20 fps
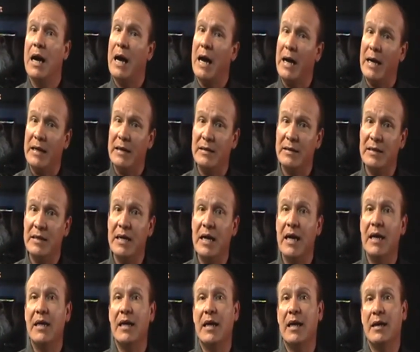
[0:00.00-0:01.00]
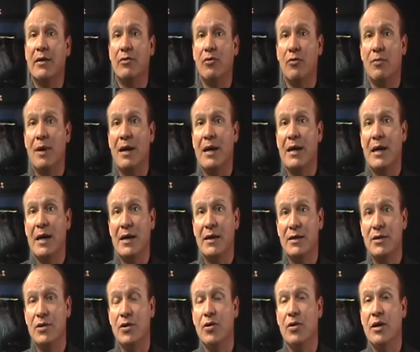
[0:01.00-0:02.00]
ahí sí hay que tomar
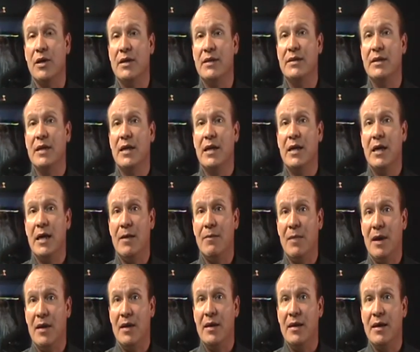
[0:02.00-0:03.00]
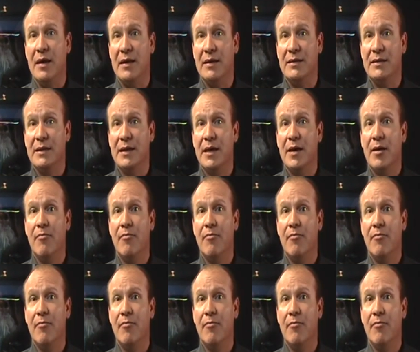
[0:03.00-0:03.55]
acciones y medidas